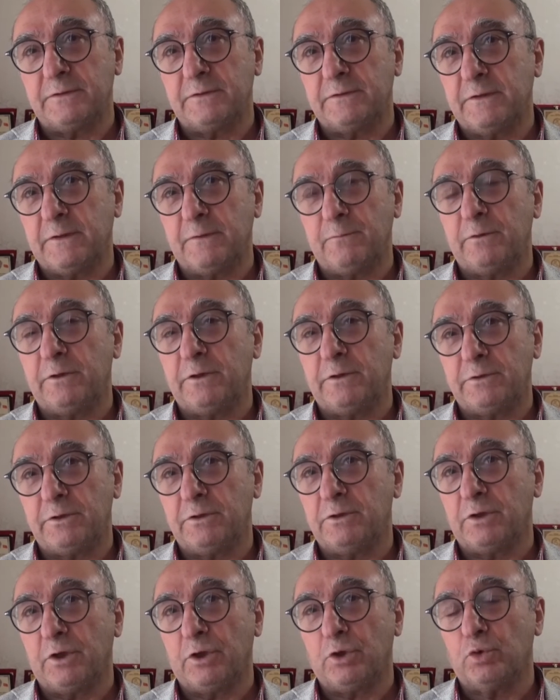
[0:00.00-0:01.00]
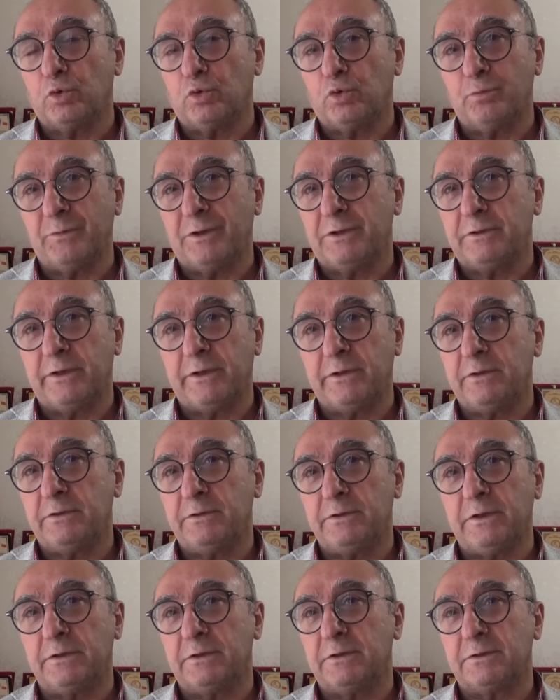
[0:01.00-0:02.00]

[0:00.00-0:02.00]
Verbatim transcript: devletin de, hükümetlerin de,